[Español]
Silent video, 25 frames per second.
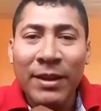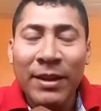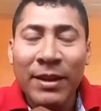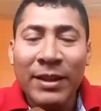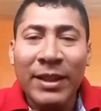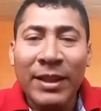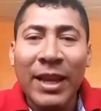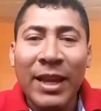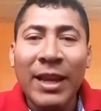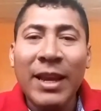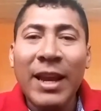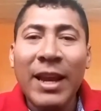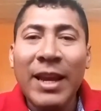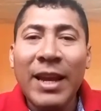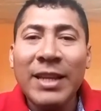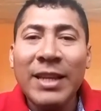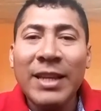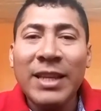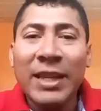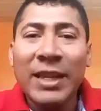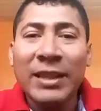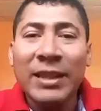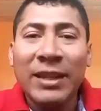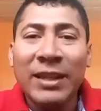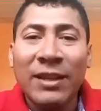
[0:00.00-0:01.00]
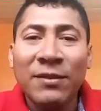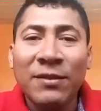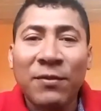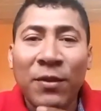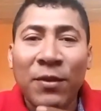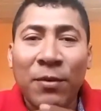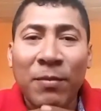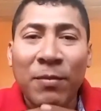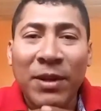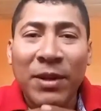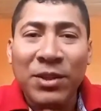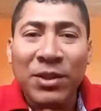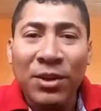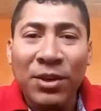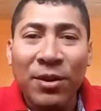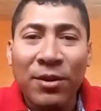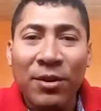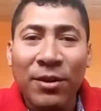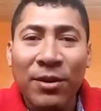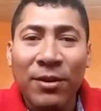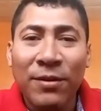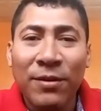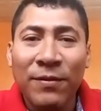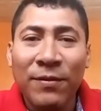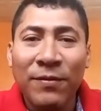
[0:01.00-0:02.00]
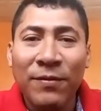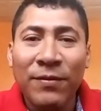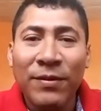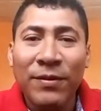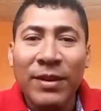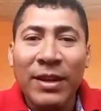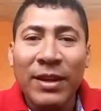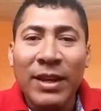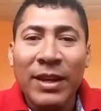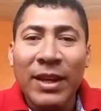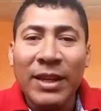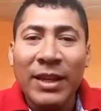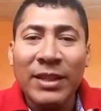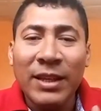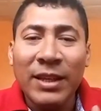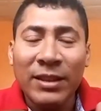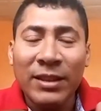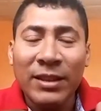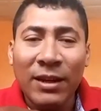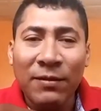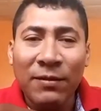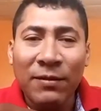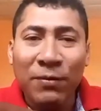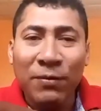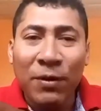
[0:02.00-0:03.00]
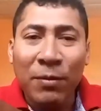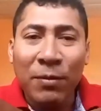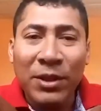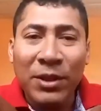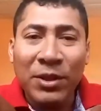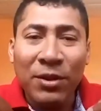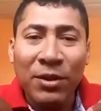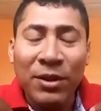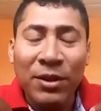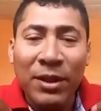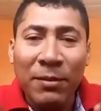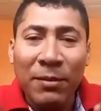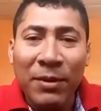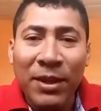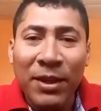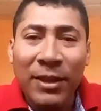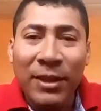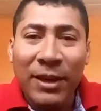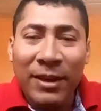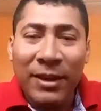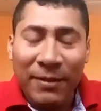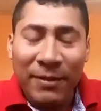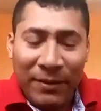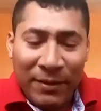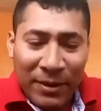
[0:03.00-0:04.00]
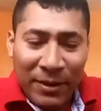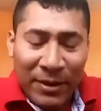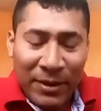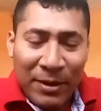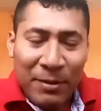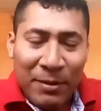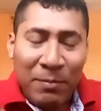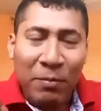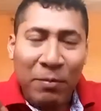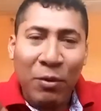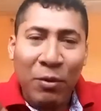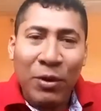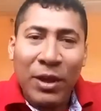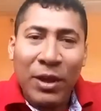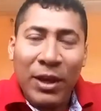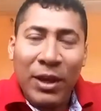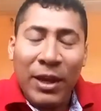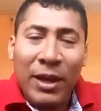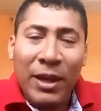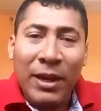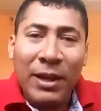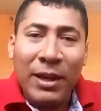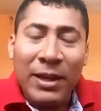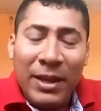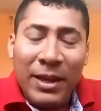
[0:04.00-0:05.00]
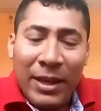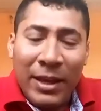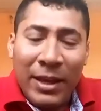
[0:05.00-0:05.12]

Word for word: tenga esa transformación, esa transformación de vida, porque